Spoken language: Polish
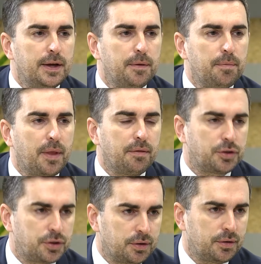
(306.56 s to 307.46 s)

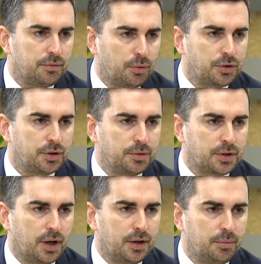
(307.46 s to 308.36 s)
najwyższy wyłącznie
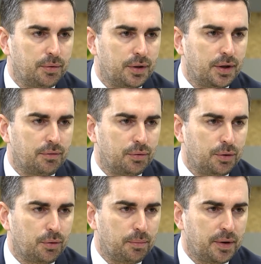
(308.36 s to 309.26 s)
mieszkalny budynek w Unii
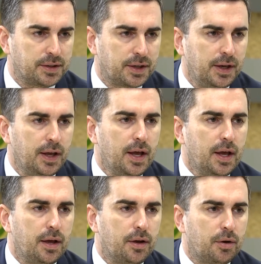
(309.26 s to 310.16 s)
Europejskiej
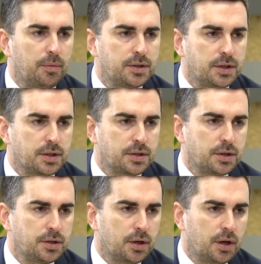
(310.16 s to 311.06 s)

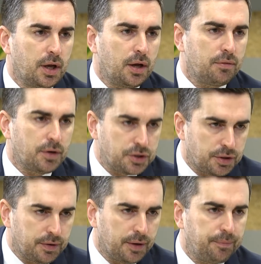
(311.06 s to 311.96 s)
Komercjalizacja idzie
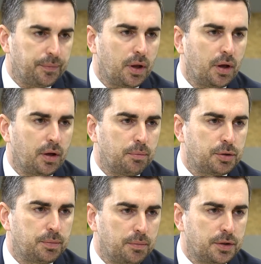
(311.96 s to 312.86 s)
właściwie. E,
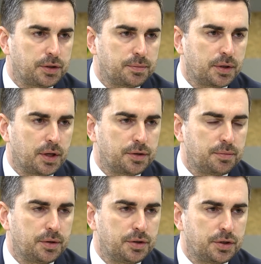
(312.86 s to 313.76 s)
przypomnę, że
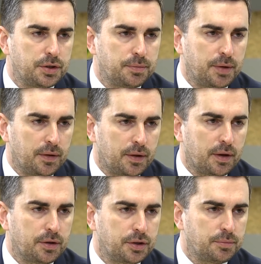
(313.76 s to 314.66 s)
sprzedaliśmy 10
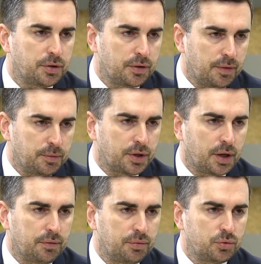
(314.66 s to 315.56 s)
pięter, 72
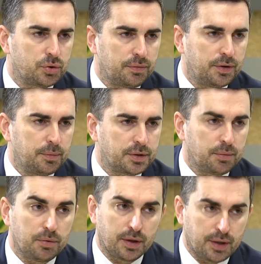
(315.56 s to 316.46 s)
mieszkania funduszowi
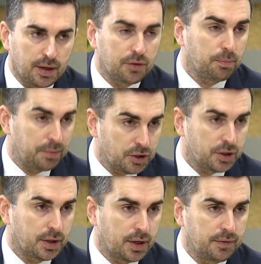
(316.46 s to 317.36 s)
niemieckiemu Katela. To
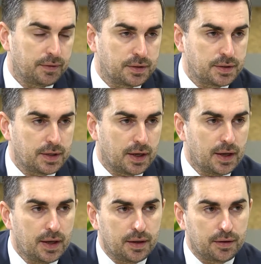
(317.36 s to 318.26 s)
pierwsza taka inwestycja
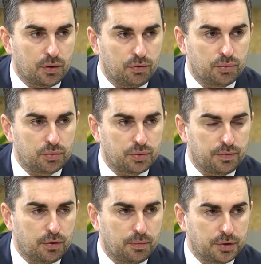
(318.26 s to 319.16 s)
tego funduszu w
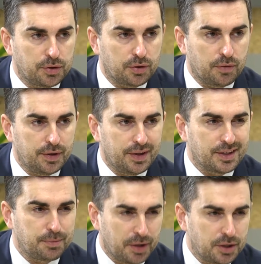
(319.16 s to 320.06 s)
Europie Środkowej. Jedna
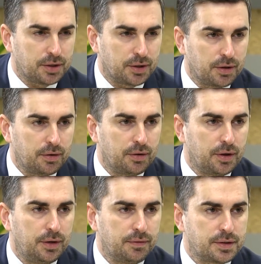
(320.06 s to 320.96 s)
z pierwszych
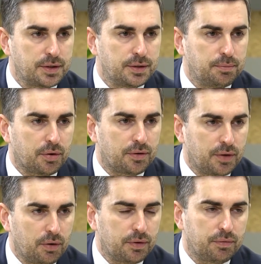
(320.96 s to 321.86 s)
e, inwestycji
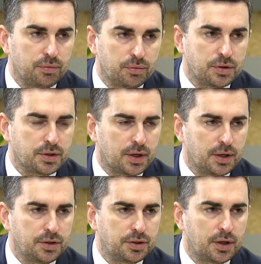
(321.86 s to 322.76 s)
portfelowych funduszy
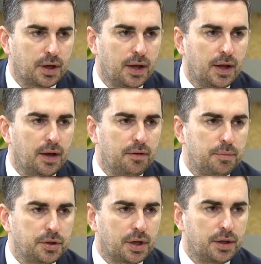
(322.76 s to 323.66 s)
zagranicznych
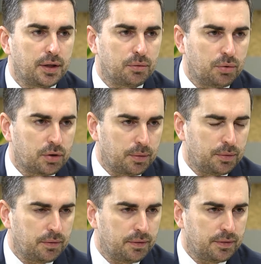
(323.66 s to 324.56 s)
mieszkanie na
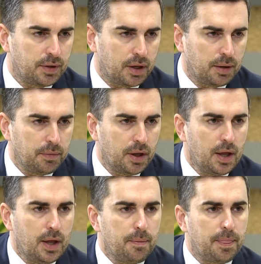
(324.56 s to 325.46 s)
długoterminowy wynajem.
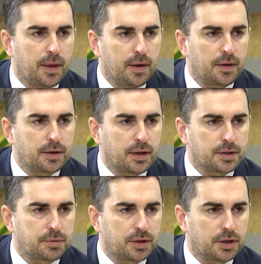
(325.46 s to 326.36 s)
E, ta
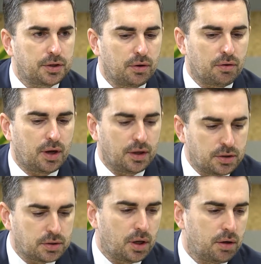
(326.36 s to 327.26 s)
sprzedaż
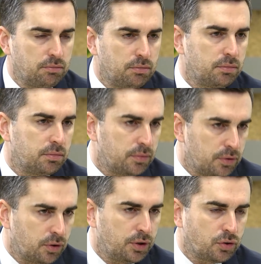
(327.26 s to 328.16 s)
organiczna mm,
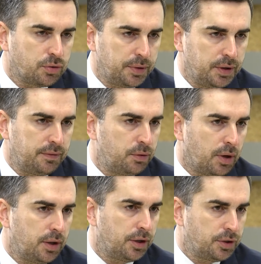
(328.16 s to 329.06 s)
do osób
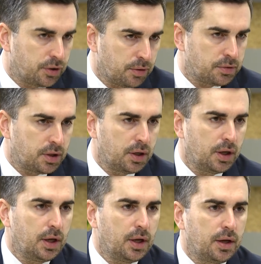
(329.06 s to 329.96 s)
indywidualnych idzie dobrze.
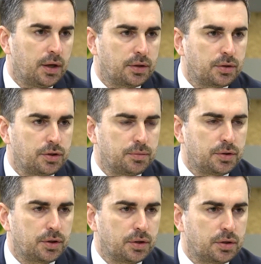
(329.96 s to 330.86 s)
E, sądzimy,
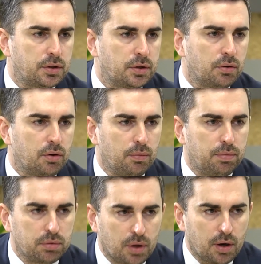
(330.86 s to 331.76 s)
że to jest jeszcze około
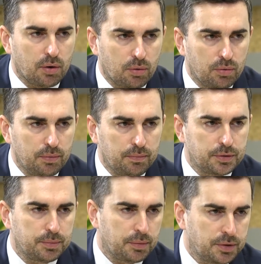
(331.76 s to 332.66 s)
półtora roku.
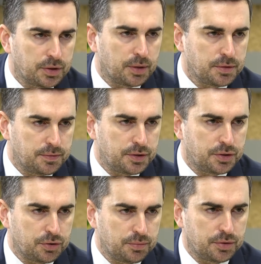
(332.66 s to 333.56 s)
Przypomnę, że tam jest
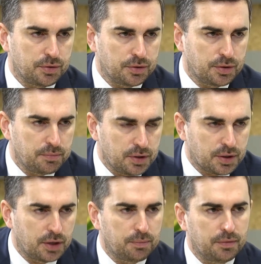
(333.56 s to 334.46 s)
288
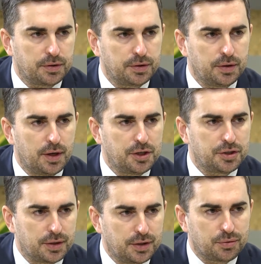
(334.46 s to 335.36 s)
mieszkań o powierzchni
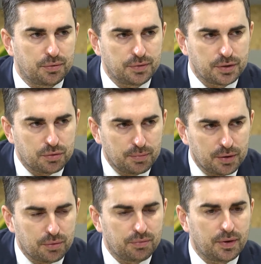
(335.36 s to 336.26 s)
średniej 120
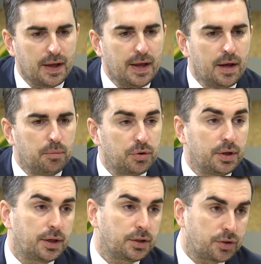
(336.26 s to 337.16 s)
metrów.
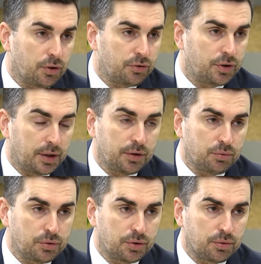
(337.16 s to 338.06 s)
Budynek jest oddany do
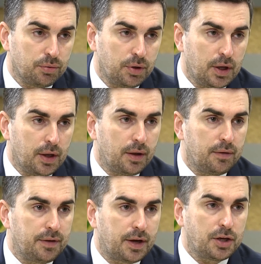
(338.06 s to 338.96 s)
użytku. E,
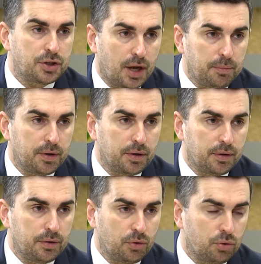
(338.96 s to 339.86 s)
wykańczamy,
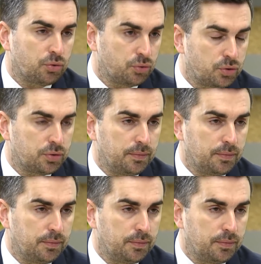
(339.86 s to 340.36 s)
no to już